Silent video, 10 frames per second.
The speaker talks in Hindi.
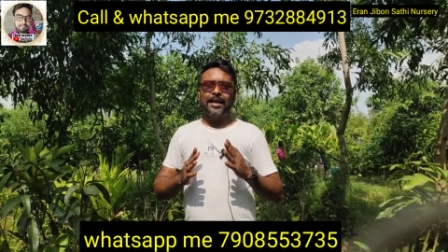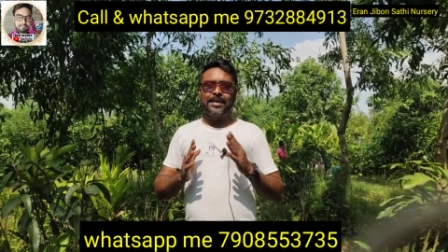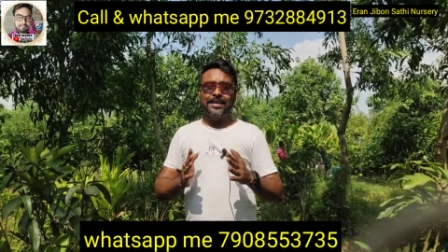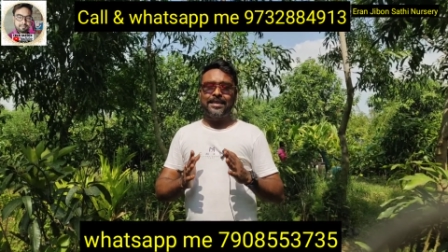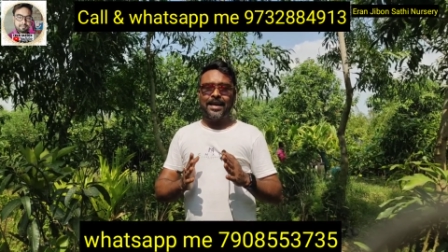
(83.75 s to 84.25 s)

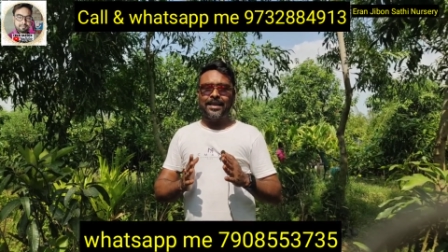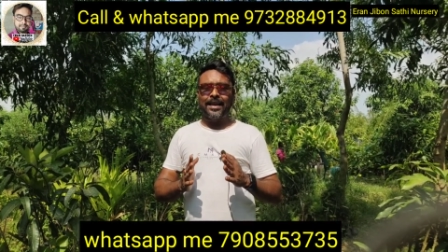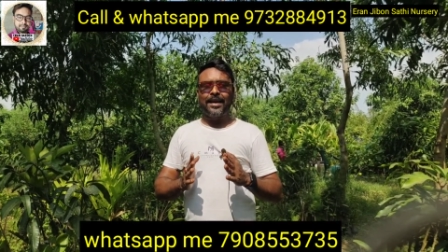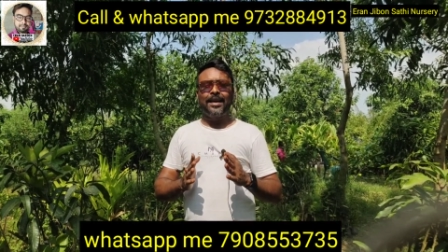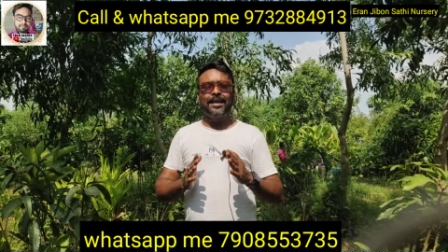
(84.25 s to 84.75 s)
कैसे ज़्यादा
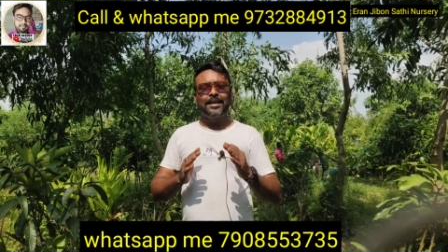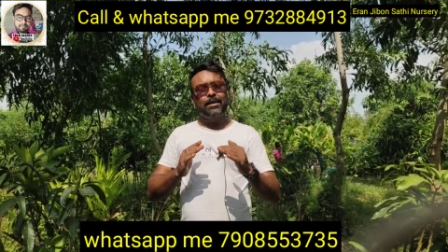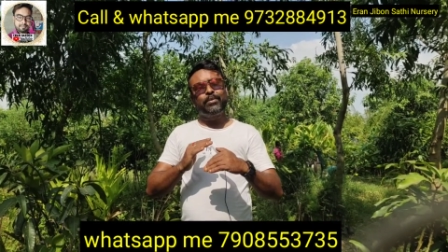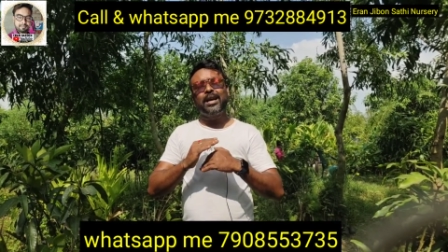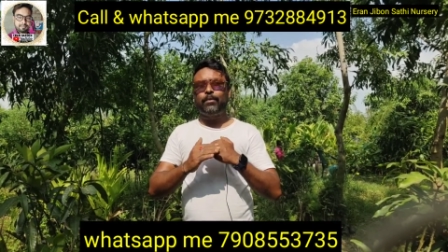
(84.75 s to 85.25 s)
है ये
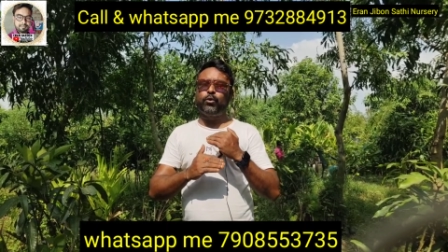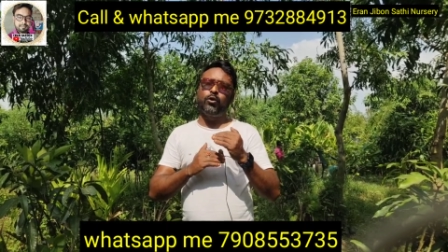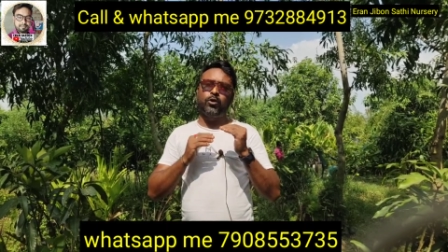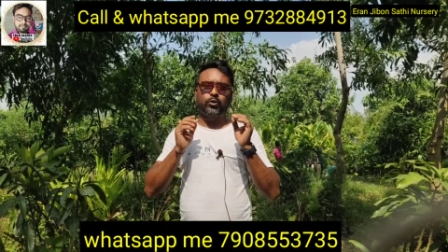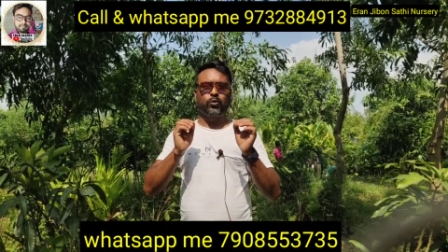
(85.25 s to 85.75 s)
भी आप लोगों
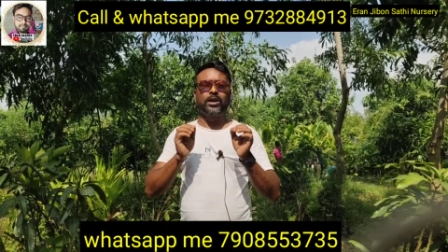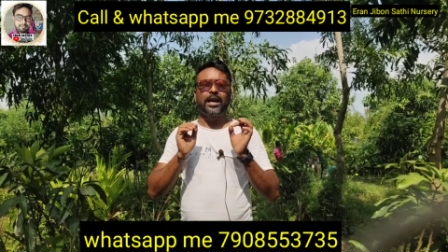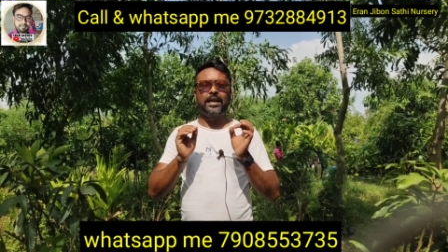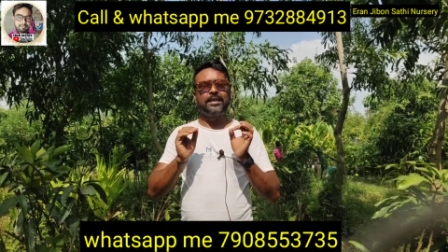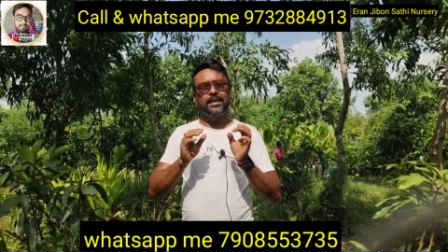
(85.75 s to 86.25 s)
को सुनना
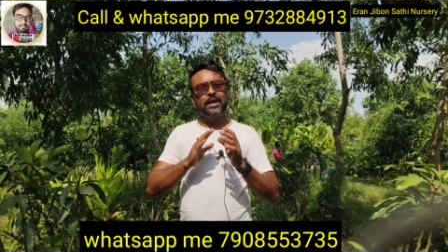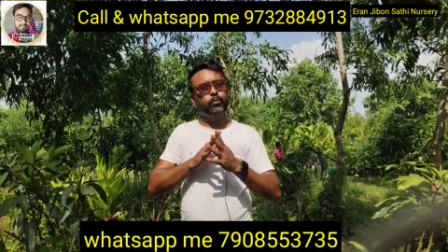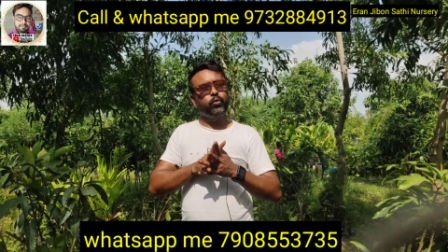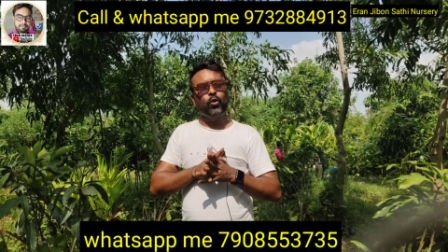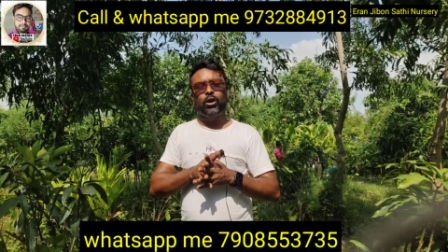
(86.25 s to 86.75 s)
है इसीलिए
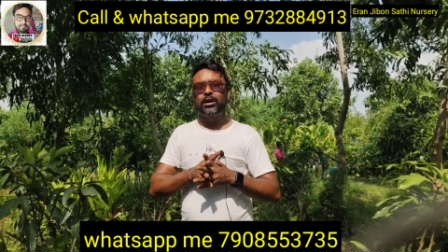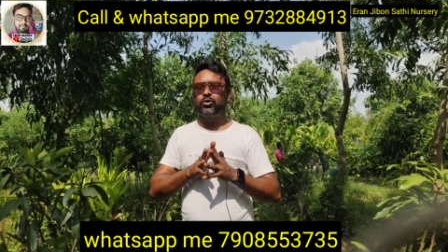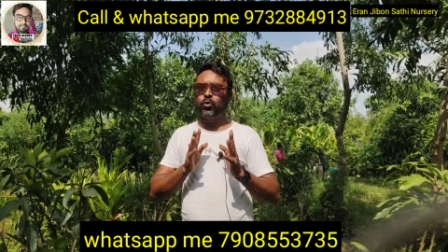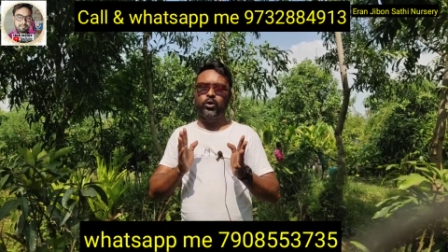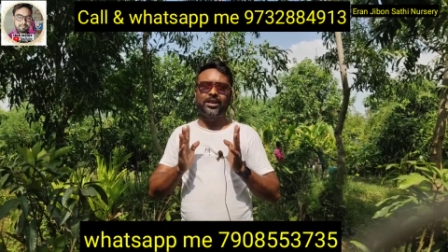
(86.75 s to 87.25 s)
कॉल
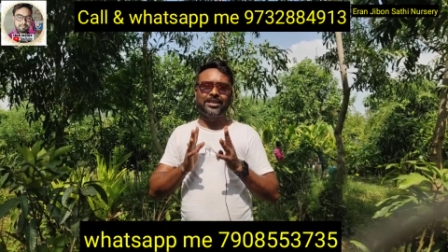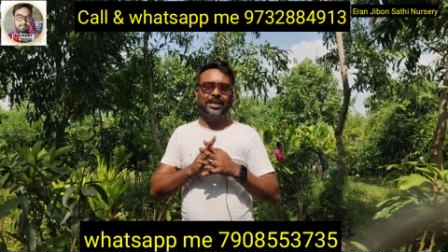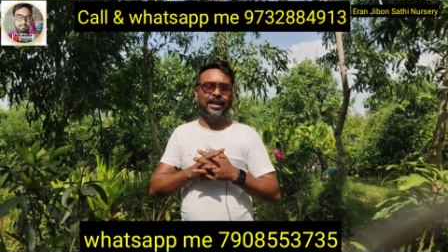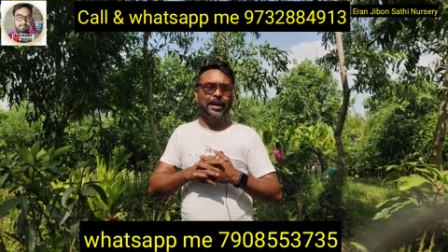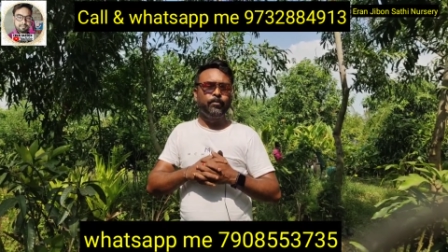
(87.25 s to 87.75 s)
ज़रूर
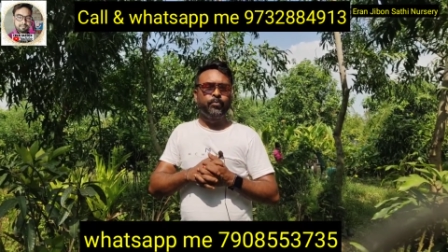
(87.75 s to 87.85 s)
कीजिएगा